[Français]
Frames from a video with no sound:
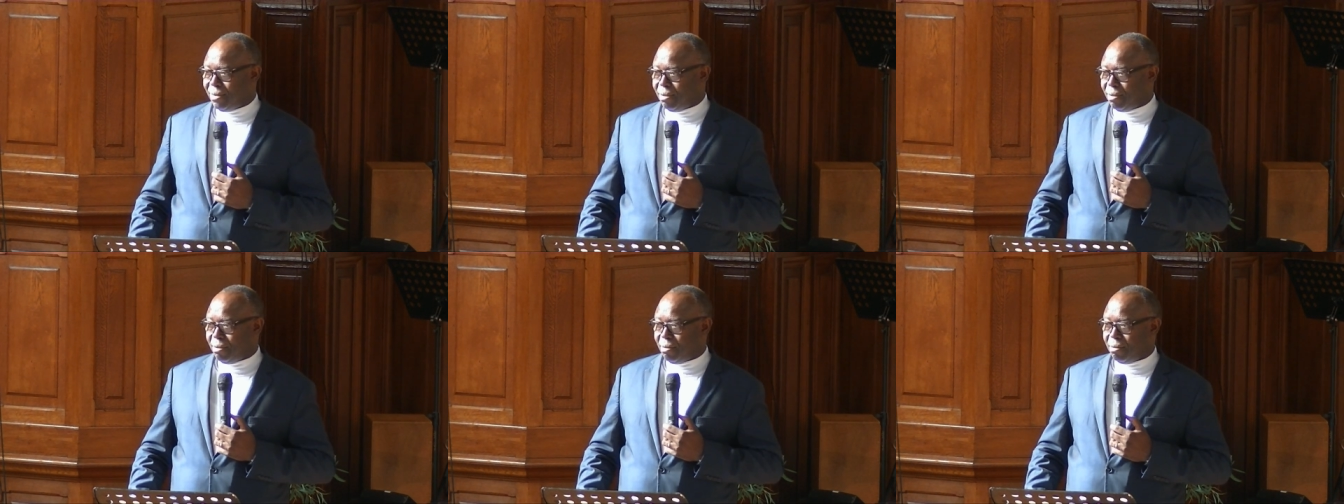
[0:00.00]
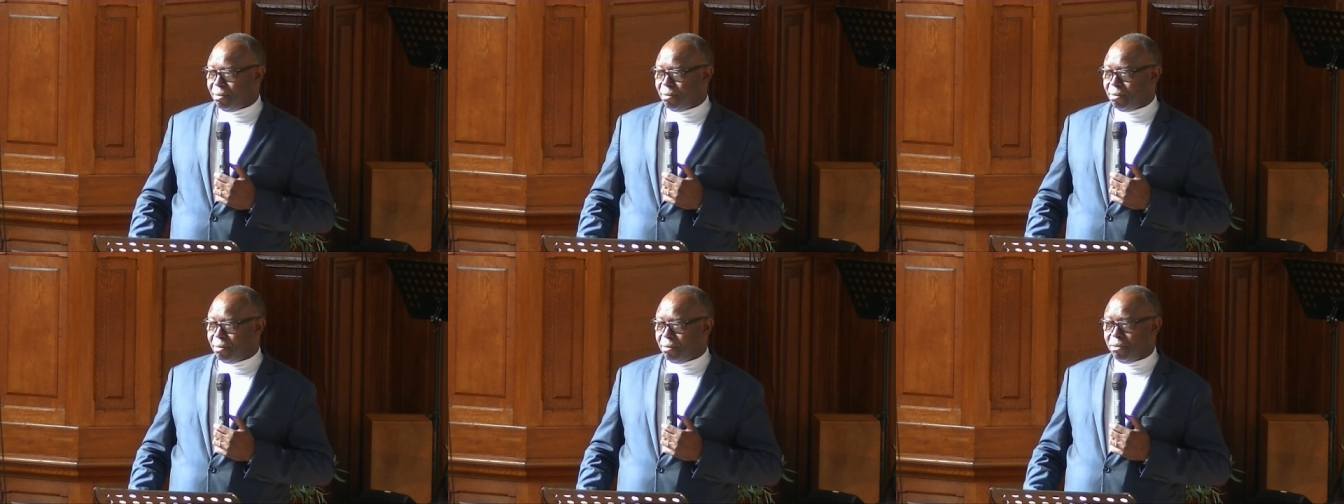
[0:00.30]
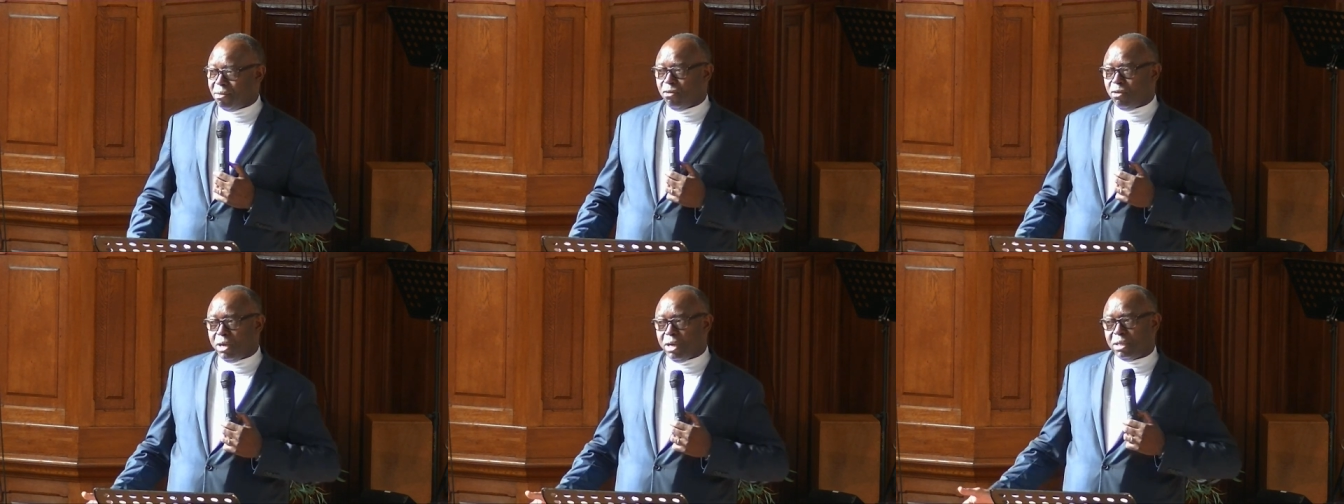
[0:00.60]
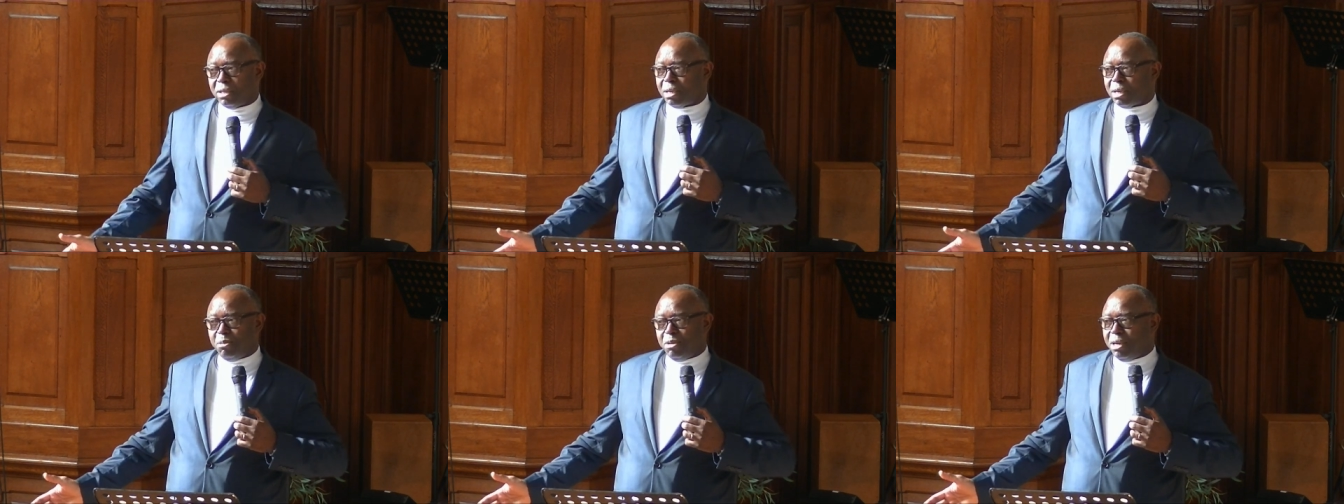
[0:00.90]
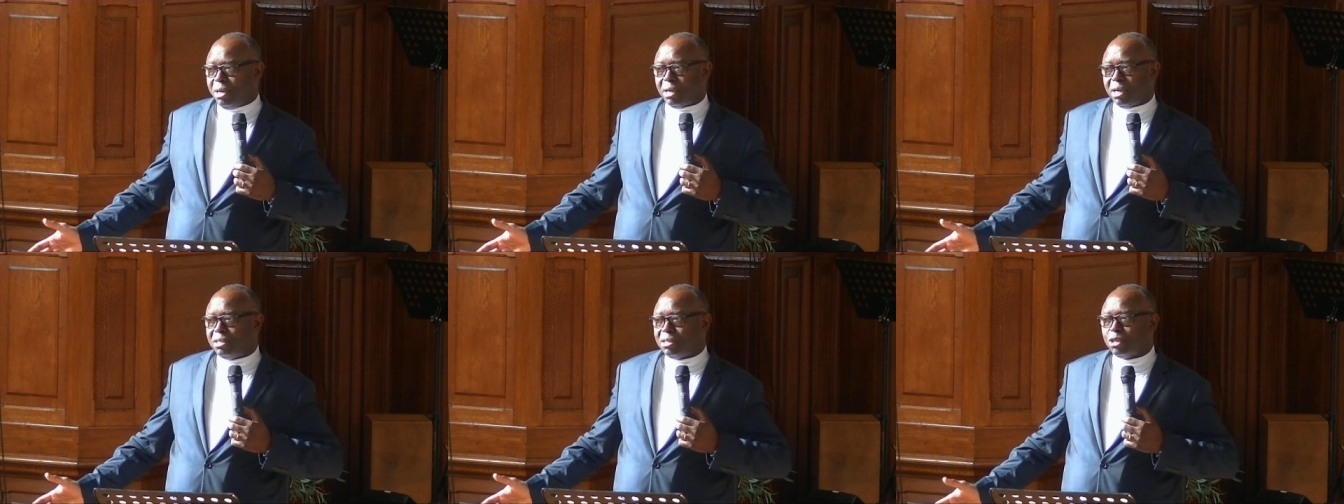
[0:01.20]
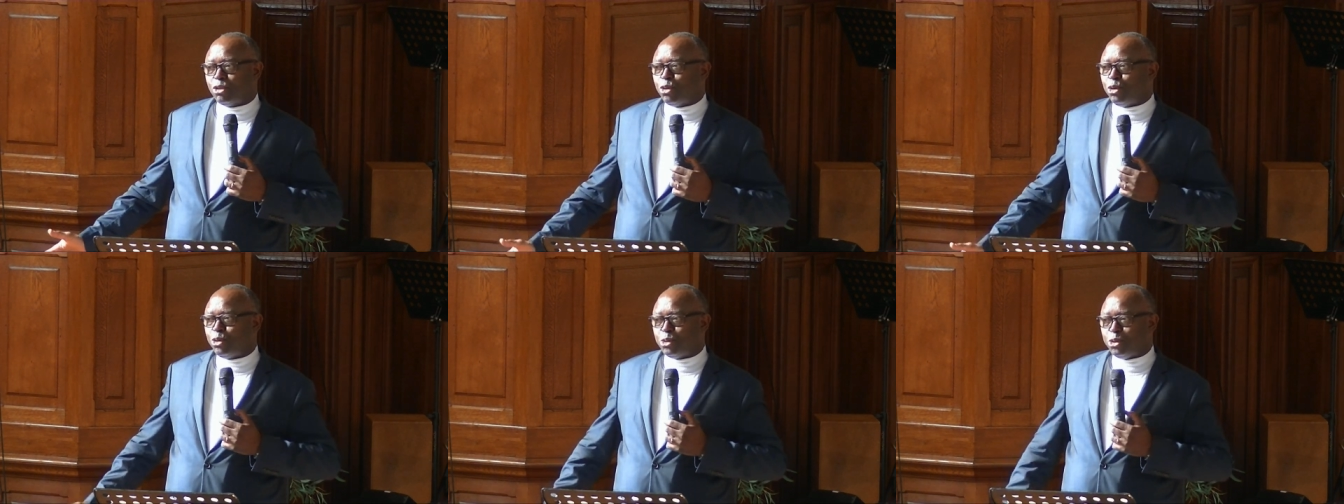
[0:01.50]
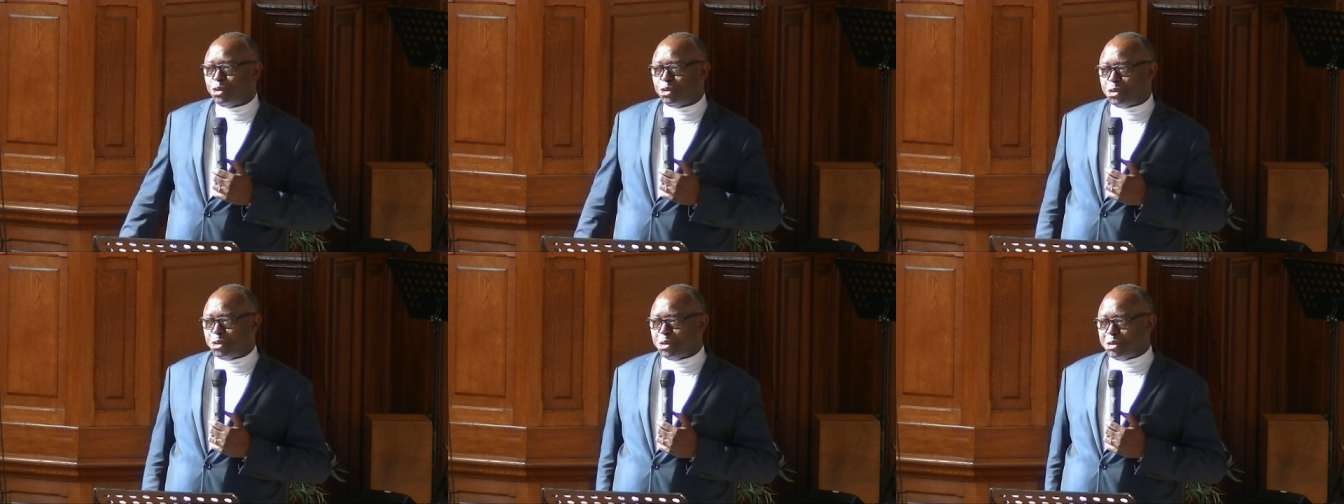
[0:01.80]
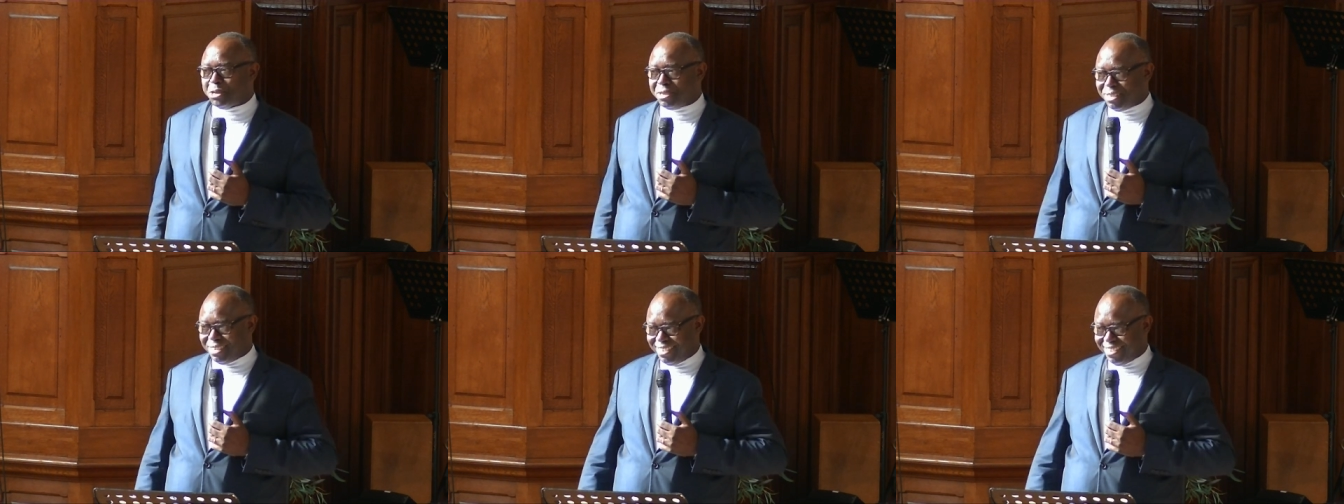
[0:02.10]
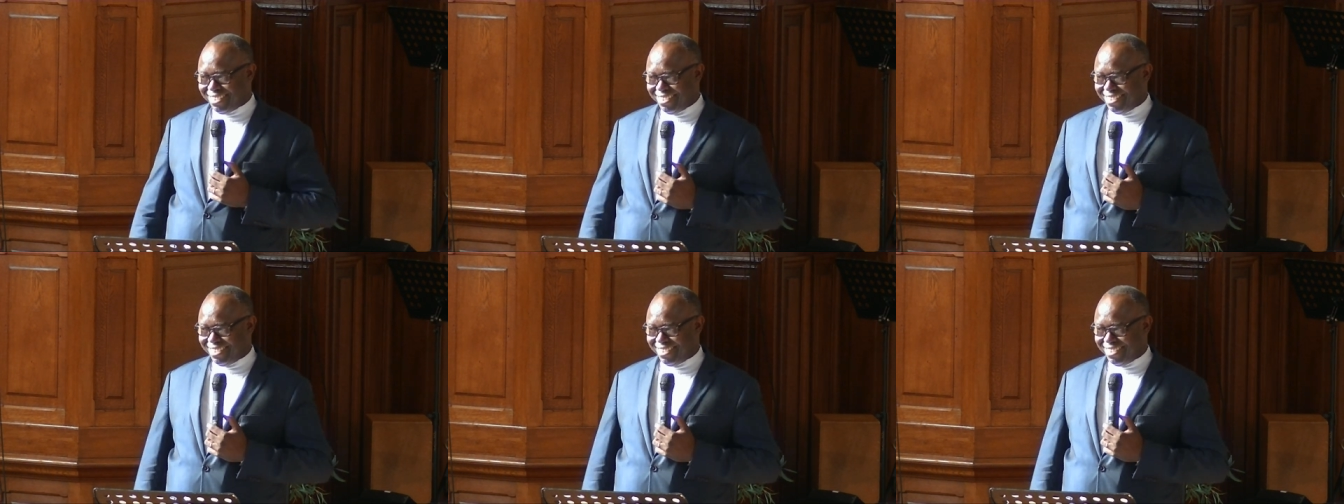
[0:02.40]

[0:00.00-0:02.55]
Vous voyez très bien que ça saute aux yeux. Hein.